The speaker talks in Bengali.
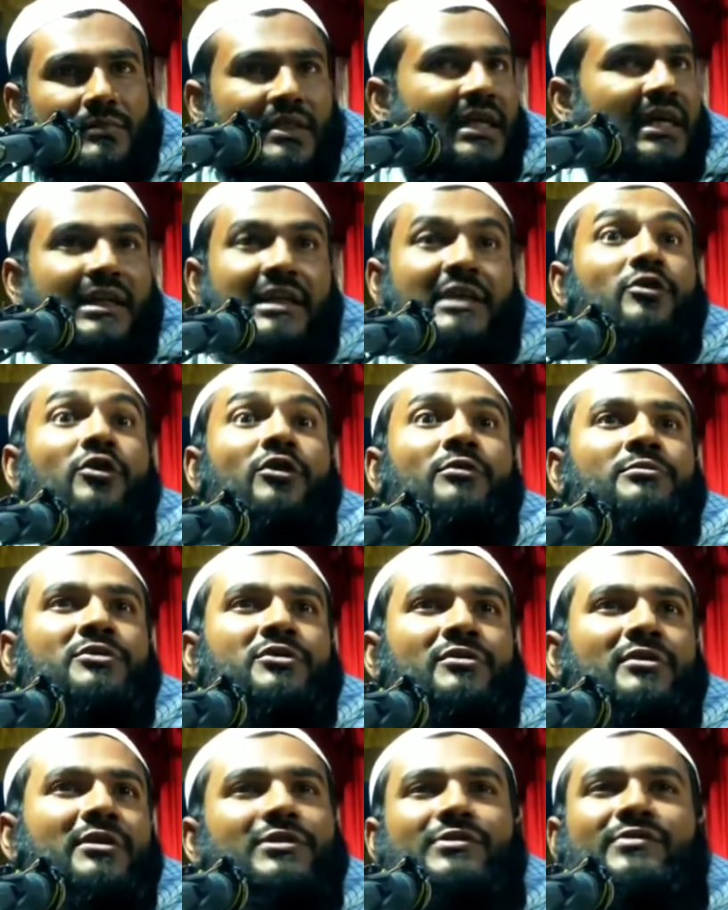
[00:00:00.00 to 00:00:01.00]
কানে কম
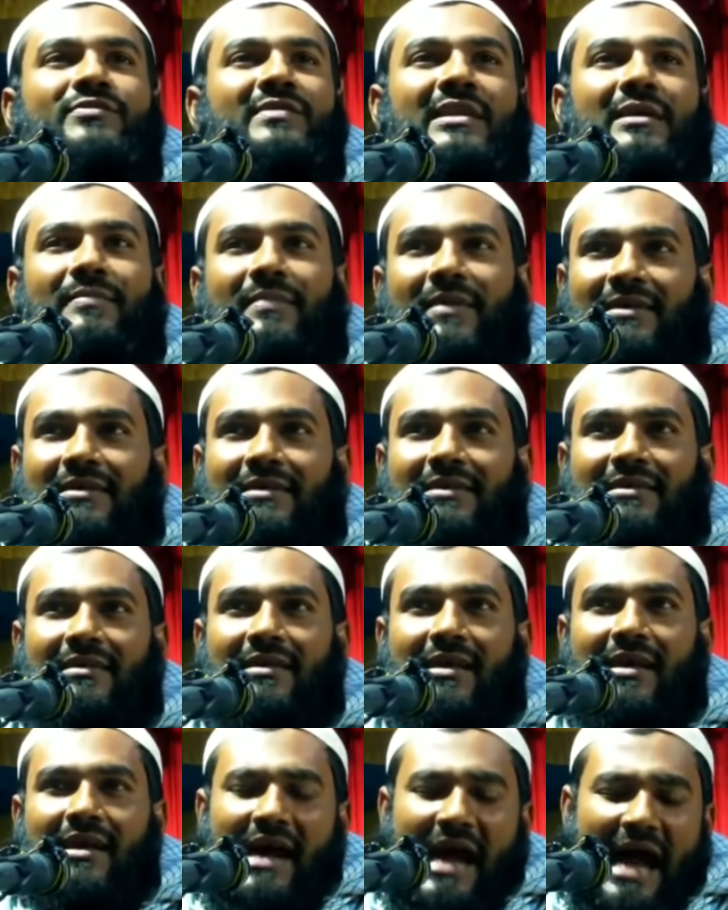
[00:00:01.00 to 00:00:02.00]
শুনে শুনতে পাইনি
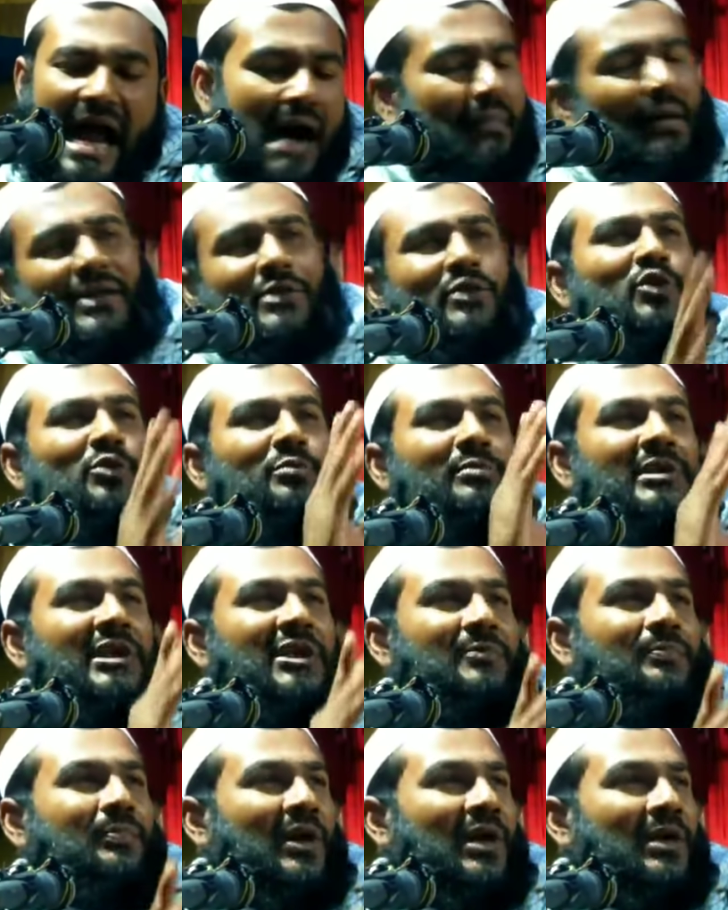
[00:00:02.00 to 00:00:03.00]
আবার দু
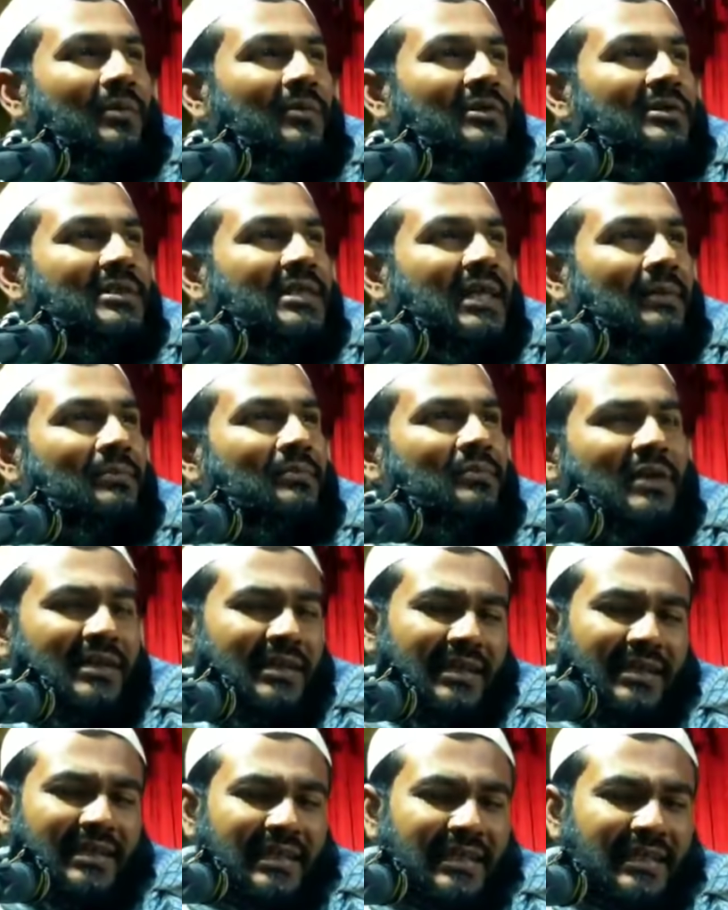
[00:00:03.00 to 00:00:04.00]
মিনিট পরে বলছে আব্বু
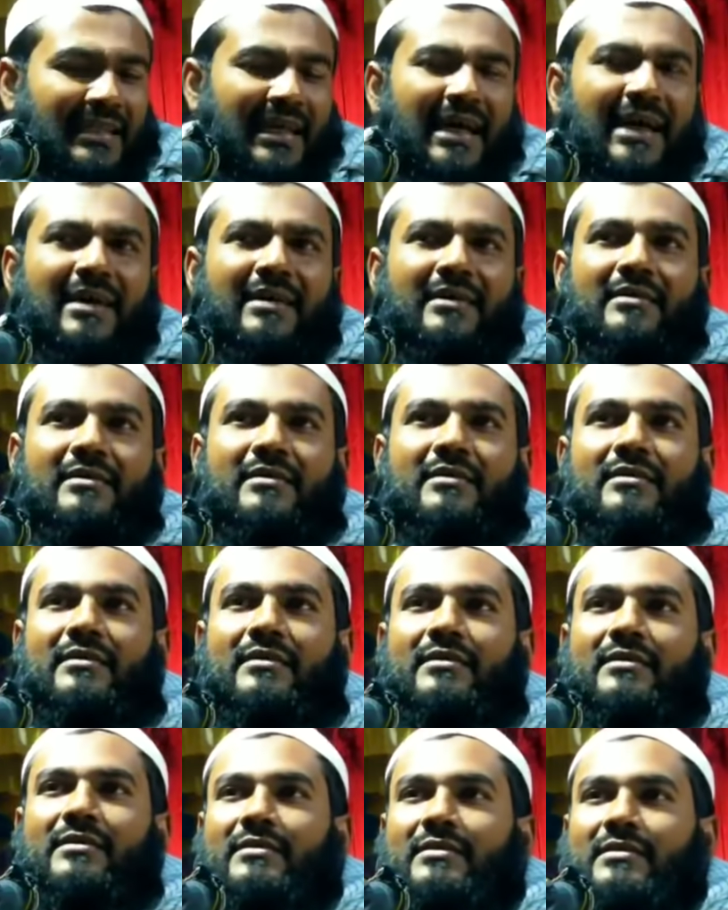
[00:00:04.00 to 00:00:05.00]
এটা কি রে
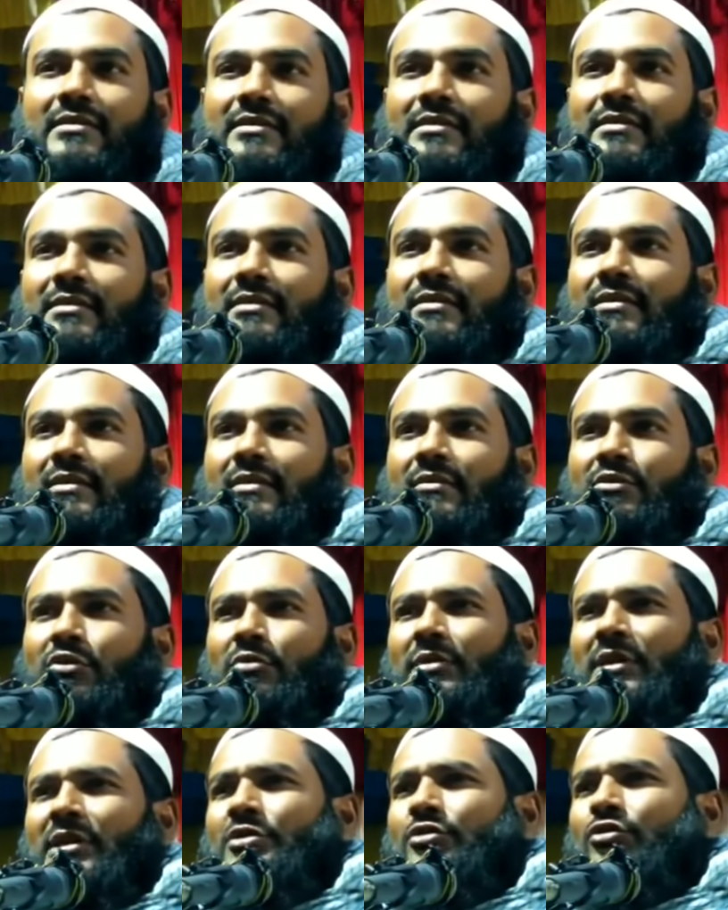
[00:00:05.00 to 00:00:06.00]
তো
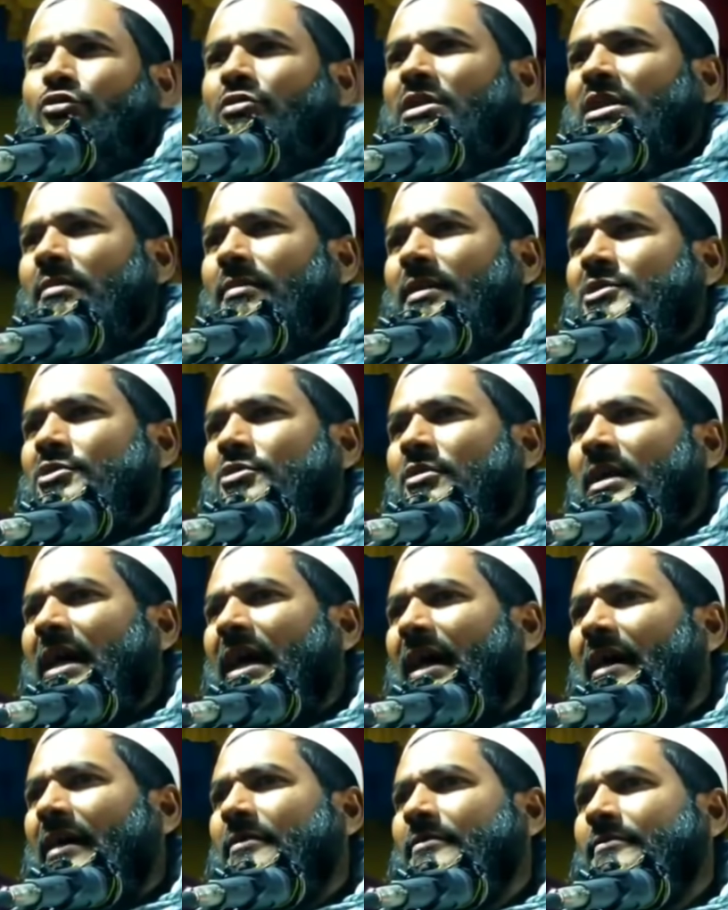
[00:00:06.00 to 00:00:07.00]
তুমি কি শুনতে পাচ্ছ
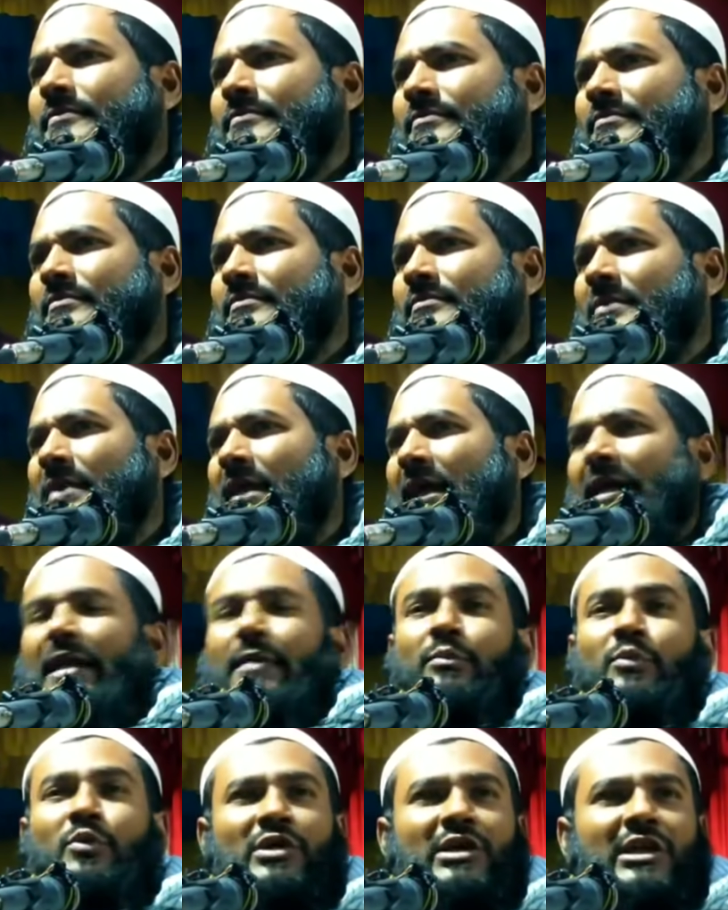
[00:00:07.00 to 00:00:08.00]
না এটা
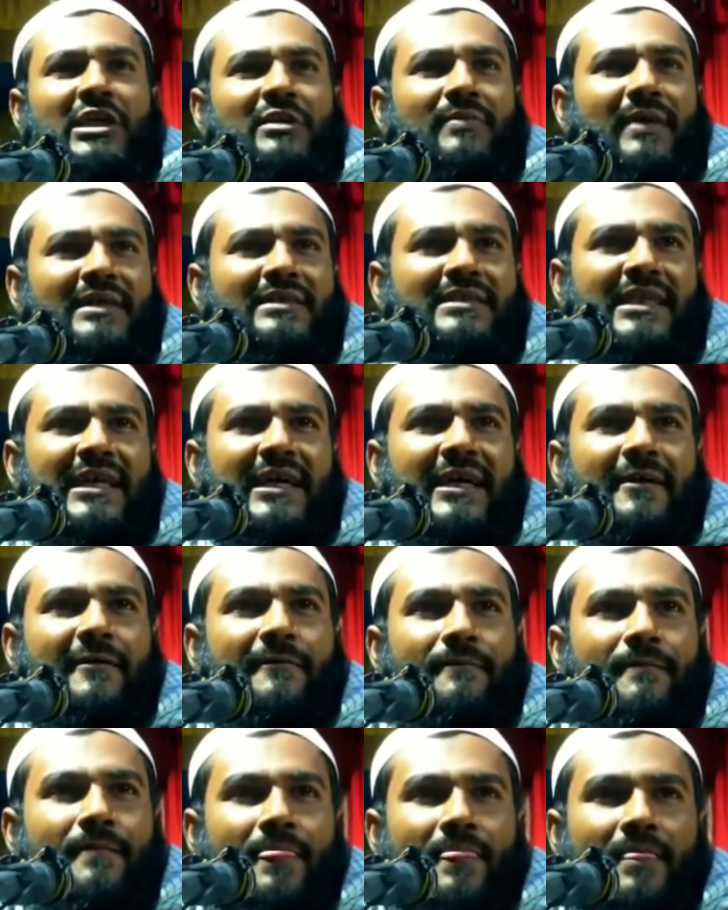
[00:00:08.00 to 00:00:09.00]
মুরগির বাচ্চা
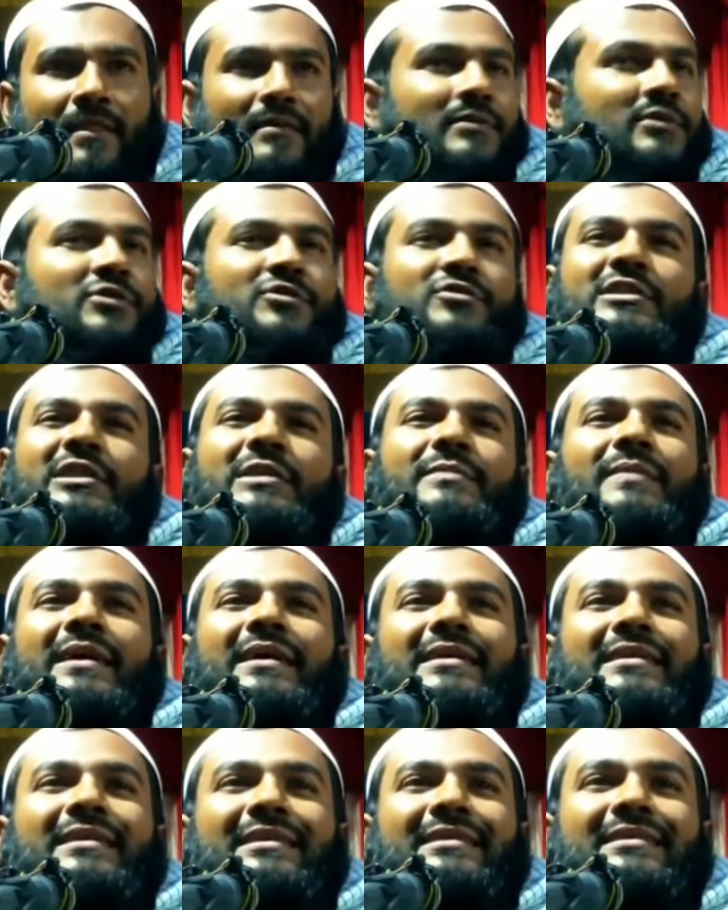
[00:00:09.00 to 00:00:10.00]
শুনতে
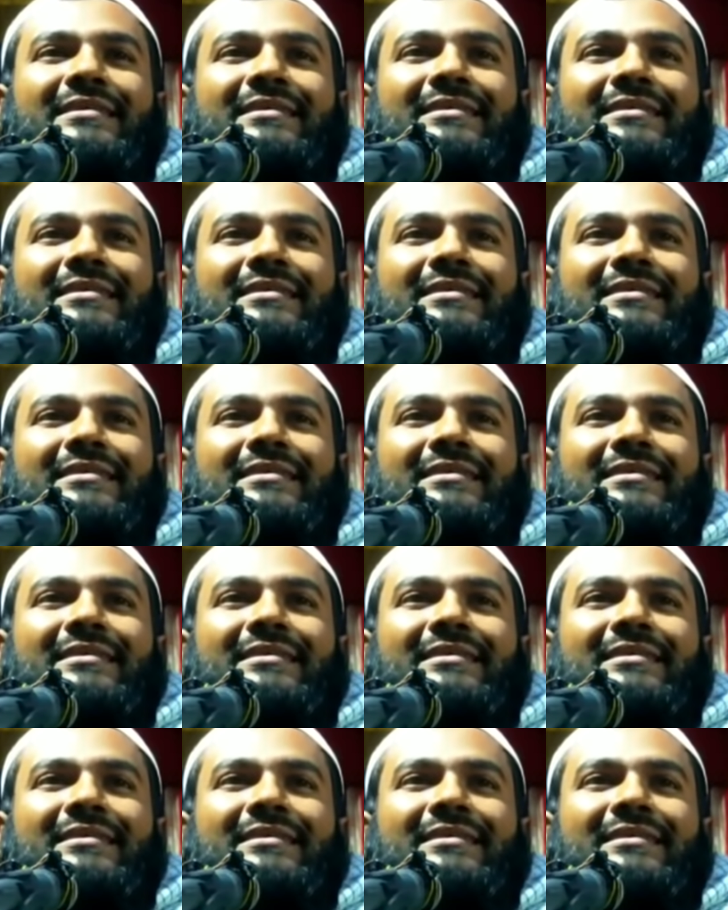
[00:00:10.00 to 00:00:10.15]
পাইনি